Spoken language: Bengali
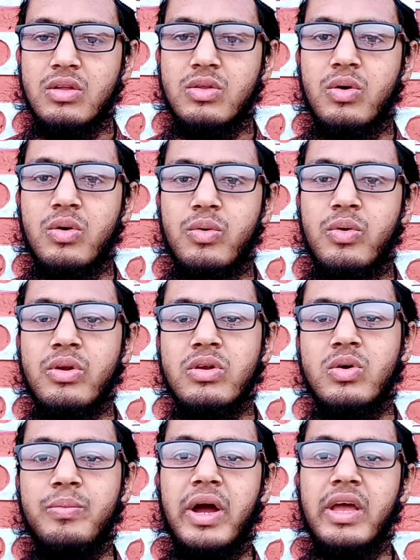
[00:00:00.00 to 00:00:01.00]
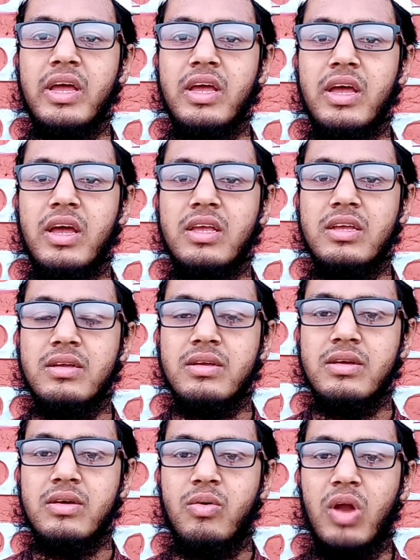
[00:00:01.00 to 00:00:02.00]
তো কোন সময়ে এই
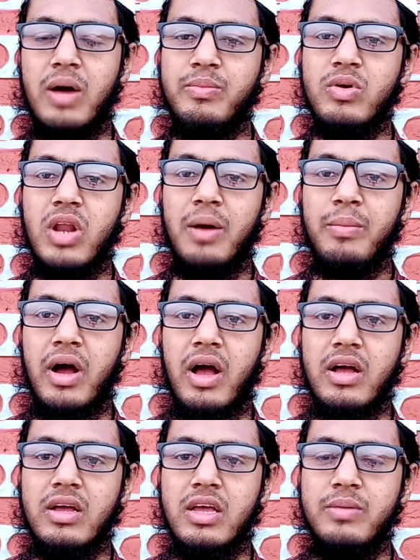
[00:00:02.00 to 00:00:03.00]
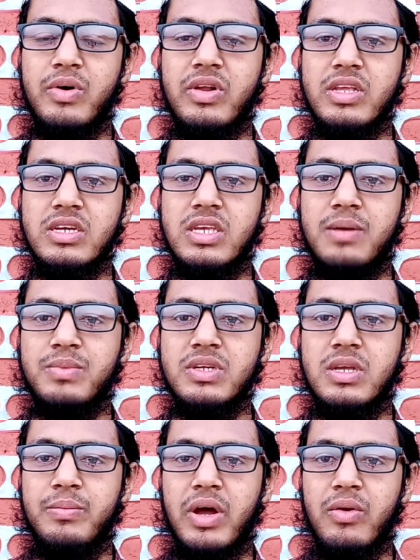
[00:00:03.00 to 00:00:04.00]
ফুলা বা হিমোরেজিক
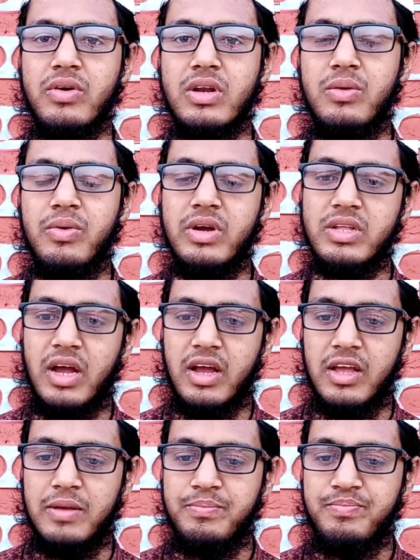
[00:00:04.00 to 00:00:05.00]
সেপ্টিসেমিয়া রোগটি হয়ে থাকে